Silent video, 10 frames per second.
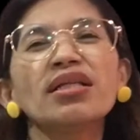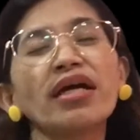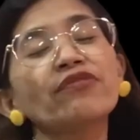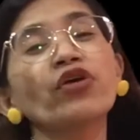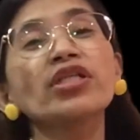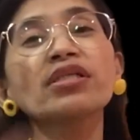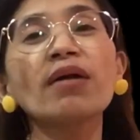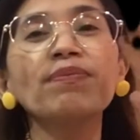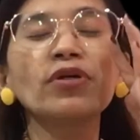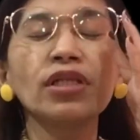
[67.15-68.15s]
Like, for
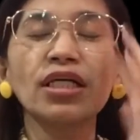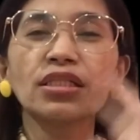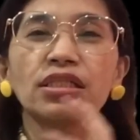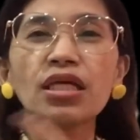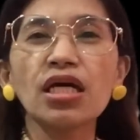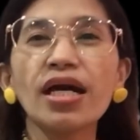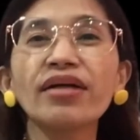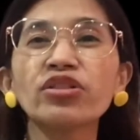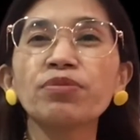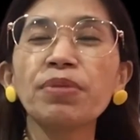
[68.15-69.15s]
example, let's say
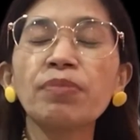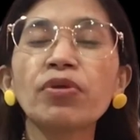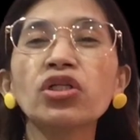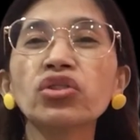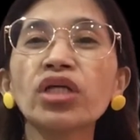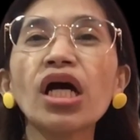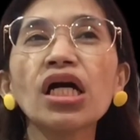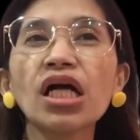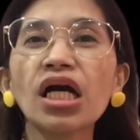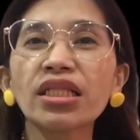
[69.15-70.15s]
other people yung
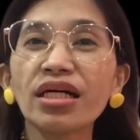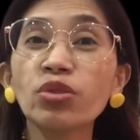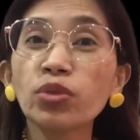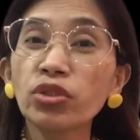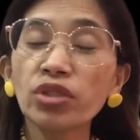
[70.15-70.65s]
nakagat and we